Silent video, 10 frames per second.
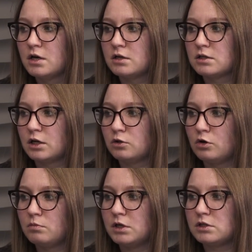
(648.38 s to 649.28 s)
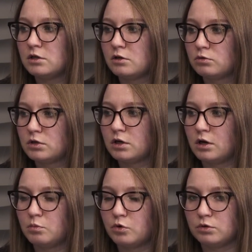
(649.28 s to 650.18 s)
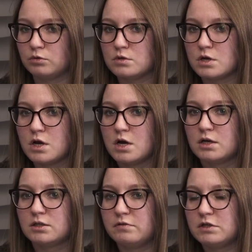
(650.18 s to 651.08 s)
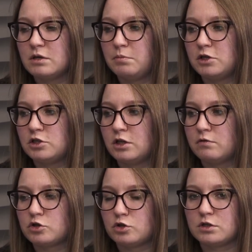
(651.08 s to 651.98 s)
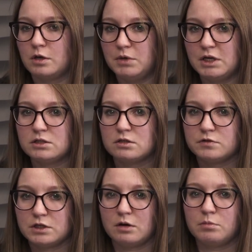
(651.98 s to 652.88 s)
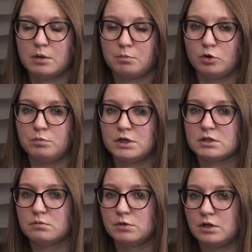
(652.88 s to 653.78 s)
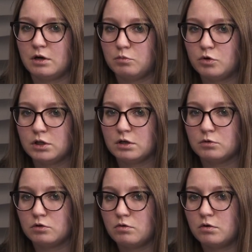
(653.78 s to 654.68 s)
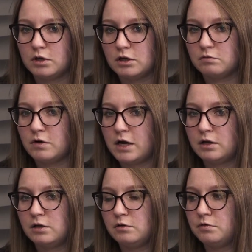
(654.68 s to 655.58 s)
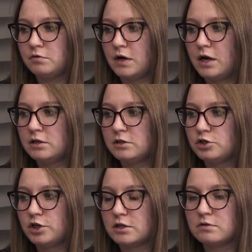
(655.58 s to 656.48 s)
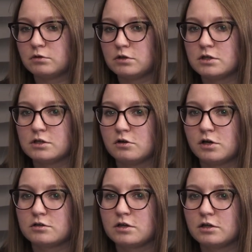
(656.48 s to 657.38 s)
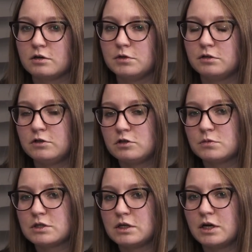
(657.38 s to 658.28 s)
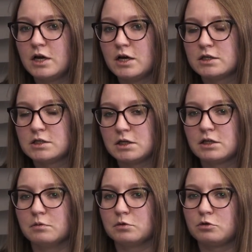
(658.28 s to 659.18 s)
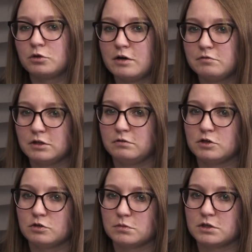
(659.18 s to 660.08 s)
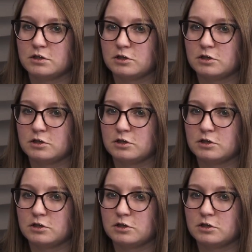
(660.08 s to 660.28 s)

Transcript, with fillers: с которыми эти рекрутеры работают. Зависит опять же от того, что за месяц, в декабре полмесяца мы не работаем, но январь или февраль сейчас, вот не знаю, как с рынком недвижимости, с рынком труда в недвижимости